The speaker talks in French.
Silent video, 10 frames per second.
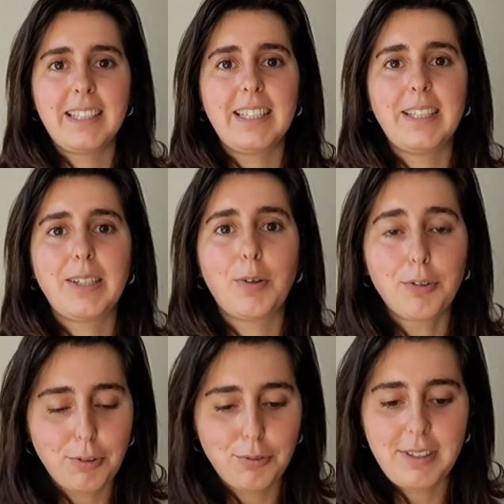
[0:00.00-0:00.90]
Et
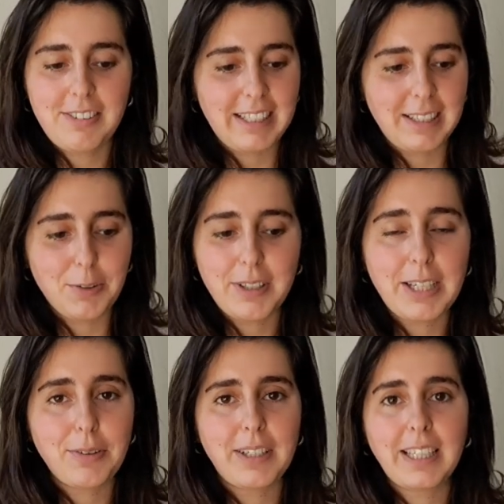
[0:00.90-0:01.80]
aujourd'hui, j'ai
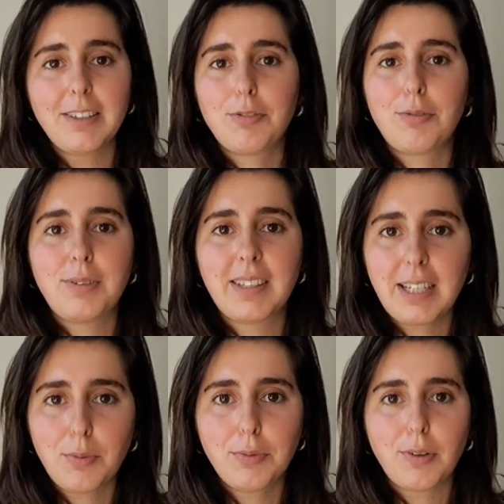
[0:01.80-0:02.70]
aucun regret, je suis très
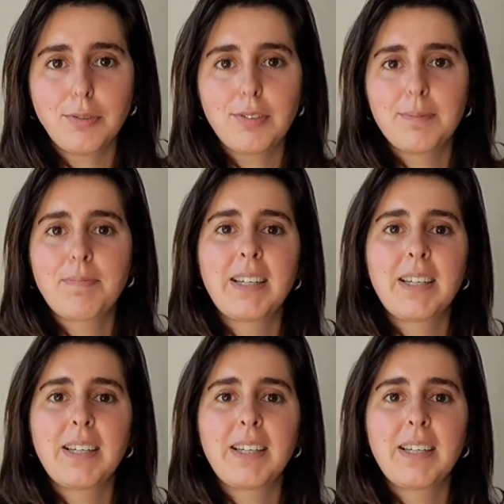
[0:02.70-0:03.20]
contente